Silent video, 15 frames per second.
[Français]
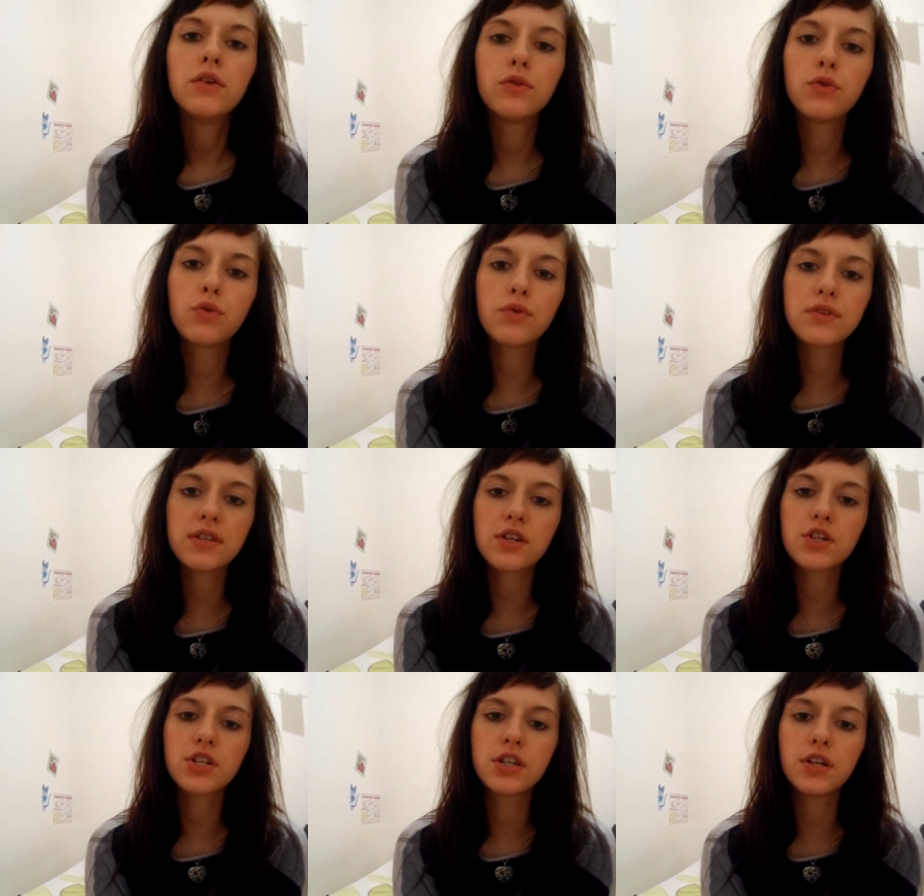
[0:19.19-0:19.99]
Donc
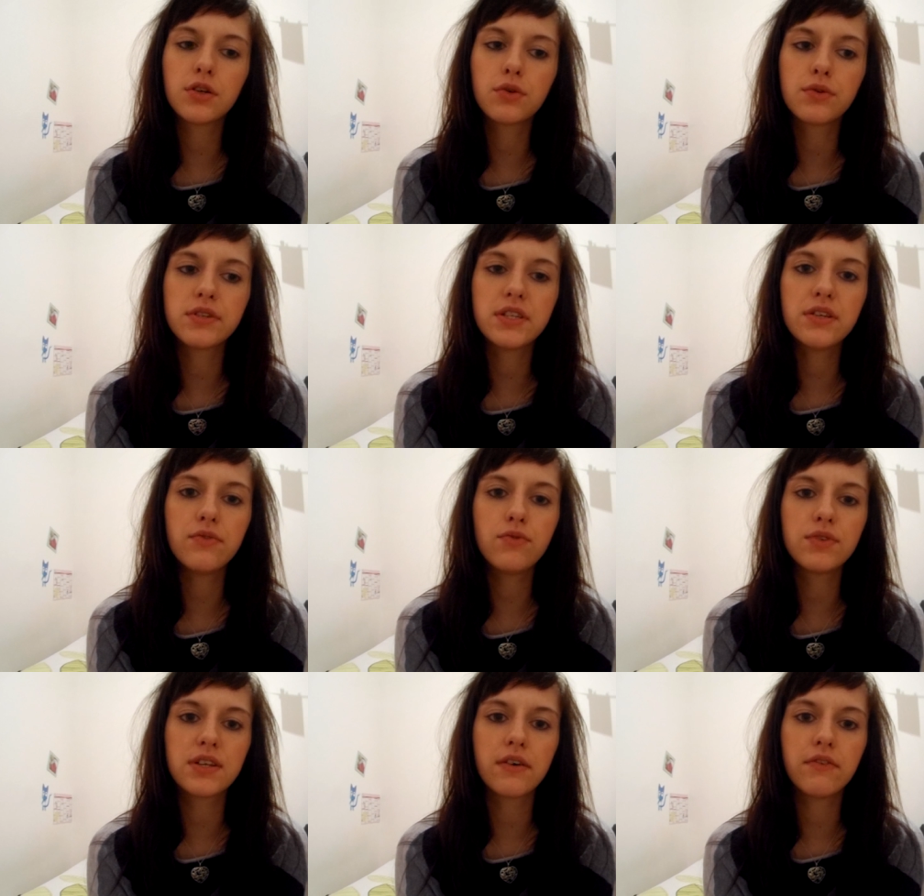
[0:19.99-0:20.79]
sachez que si
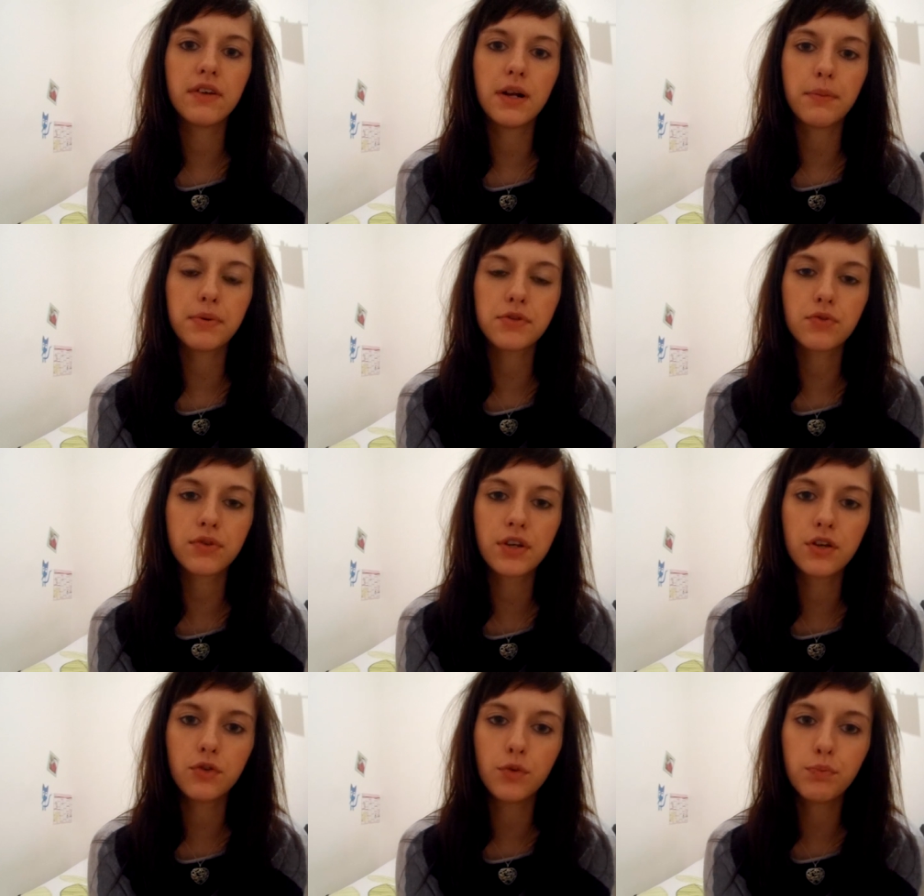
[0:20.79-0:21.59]
vous avez l'impression
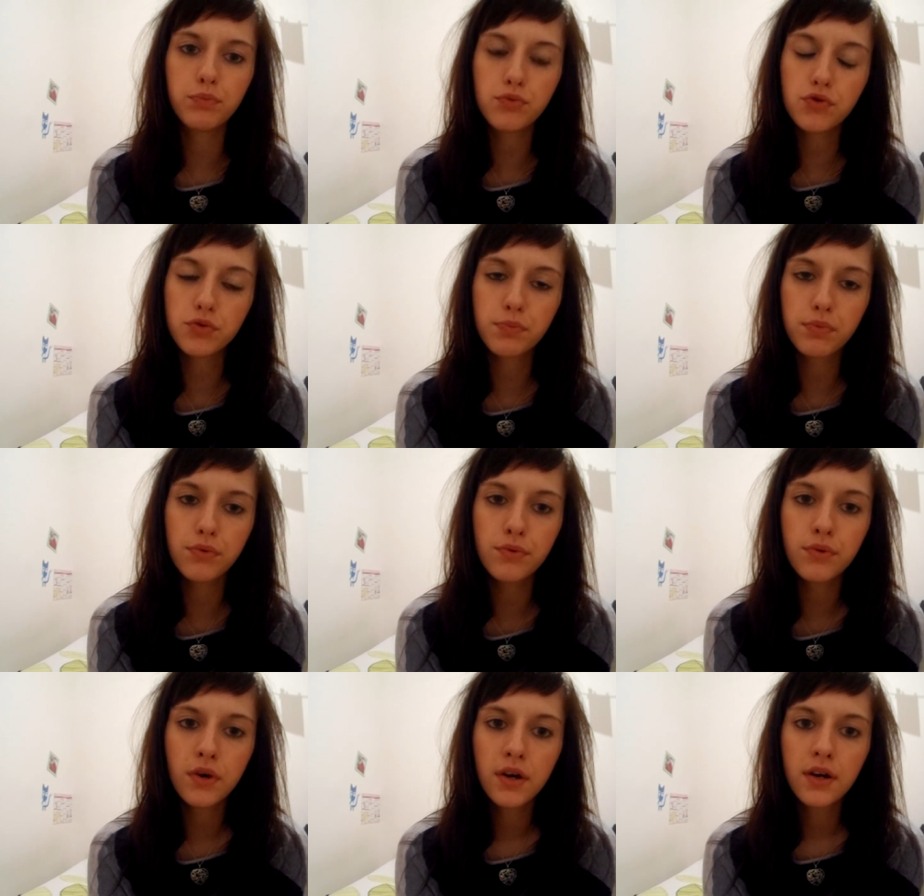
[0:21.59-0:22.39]
qu'il ne pousse
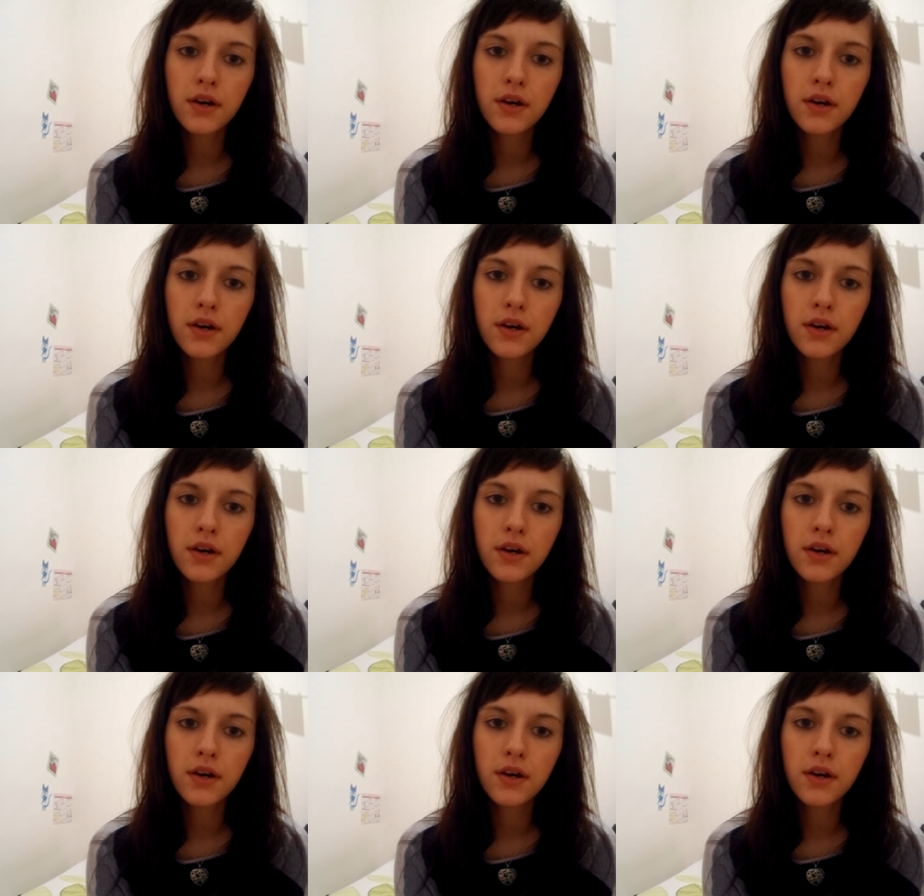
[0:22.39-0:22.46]
plus,